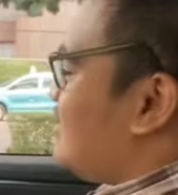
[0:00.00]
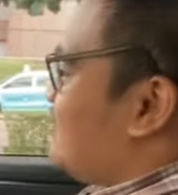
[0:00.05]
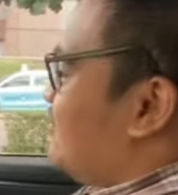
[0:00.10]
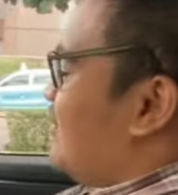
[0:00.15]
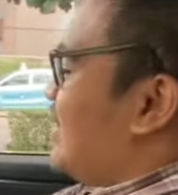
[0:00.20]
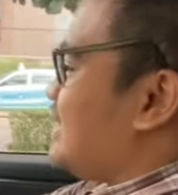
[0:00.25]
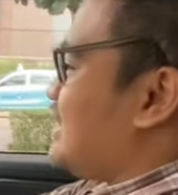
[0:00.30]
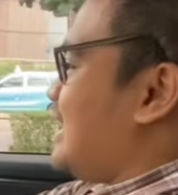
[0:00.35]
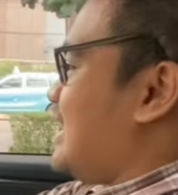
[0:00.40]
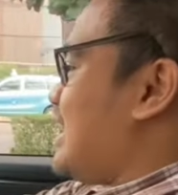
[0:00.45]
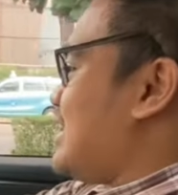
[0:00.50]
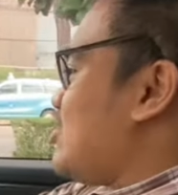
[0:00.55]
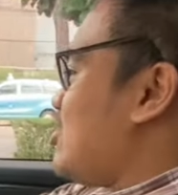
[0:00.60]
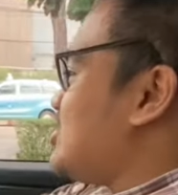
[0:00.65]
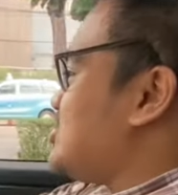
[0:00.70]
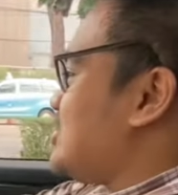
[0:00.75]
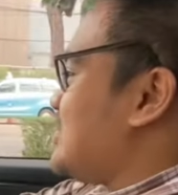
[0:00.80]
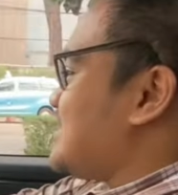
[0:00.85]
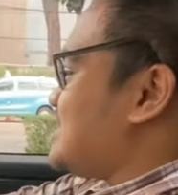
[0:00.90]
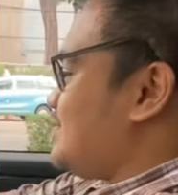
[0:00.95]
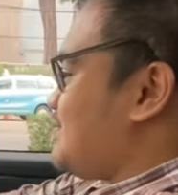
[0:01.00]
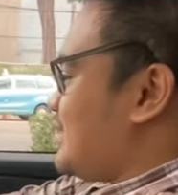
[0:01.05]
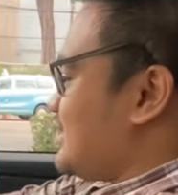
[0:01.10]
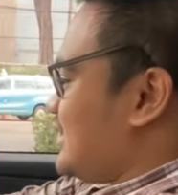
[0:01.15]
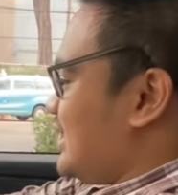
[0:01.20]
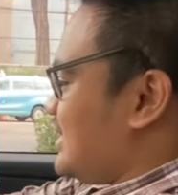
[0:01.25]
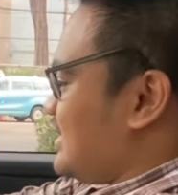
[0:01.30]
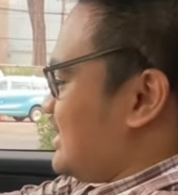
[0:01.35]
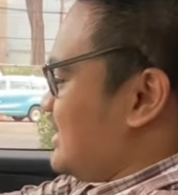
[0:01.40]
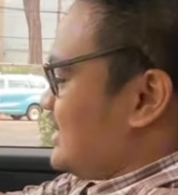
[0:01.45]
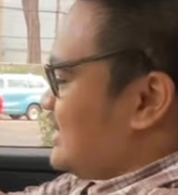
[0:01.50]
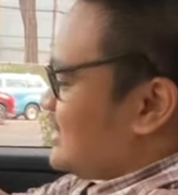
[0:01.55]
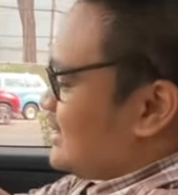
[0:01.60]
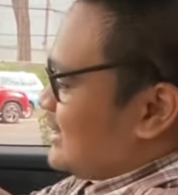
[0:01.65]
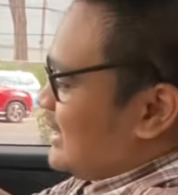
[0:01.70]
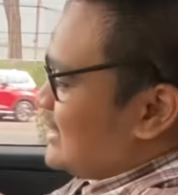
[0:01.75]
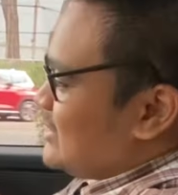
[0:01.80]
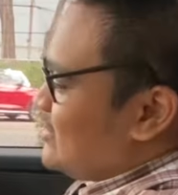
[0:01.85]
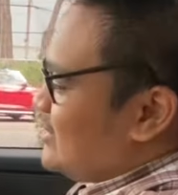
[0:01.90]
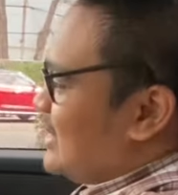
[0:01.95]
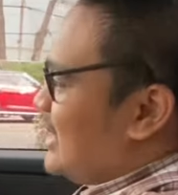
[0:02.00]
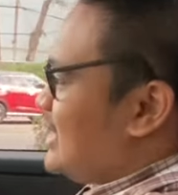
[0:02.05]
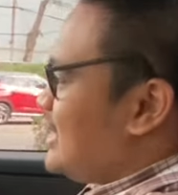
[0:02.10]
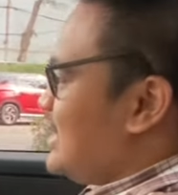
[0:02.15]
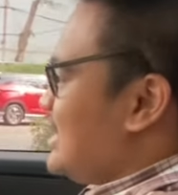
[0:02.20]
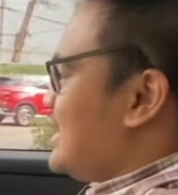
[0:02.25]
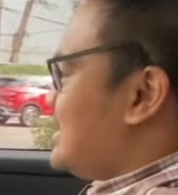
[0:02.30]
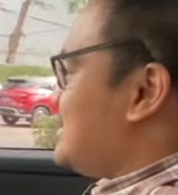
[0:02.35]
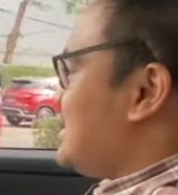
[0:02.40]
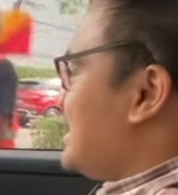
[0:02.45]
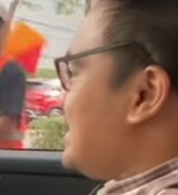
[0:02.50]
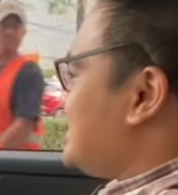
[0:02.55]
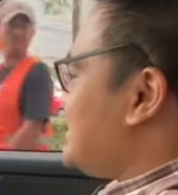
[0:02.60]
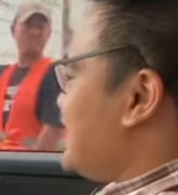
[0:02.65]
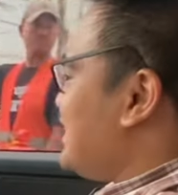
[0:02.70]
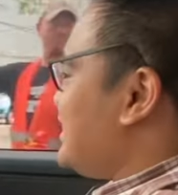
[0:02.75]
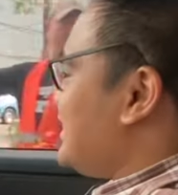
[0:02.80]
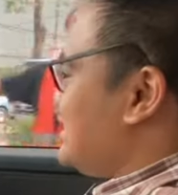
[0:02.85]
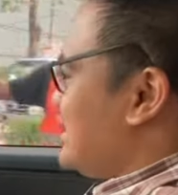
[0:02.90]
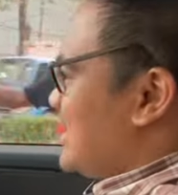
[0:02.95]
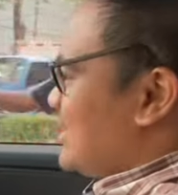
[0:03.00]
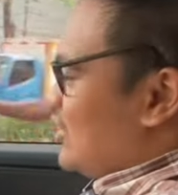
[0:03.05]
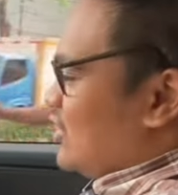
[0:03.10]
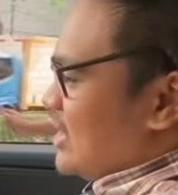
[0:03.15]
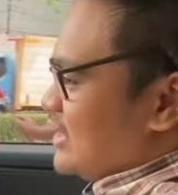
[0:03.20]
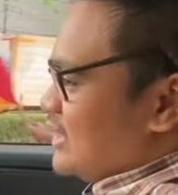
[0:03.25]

vertikal horizontal seperti ini gitu ya dan kita di interior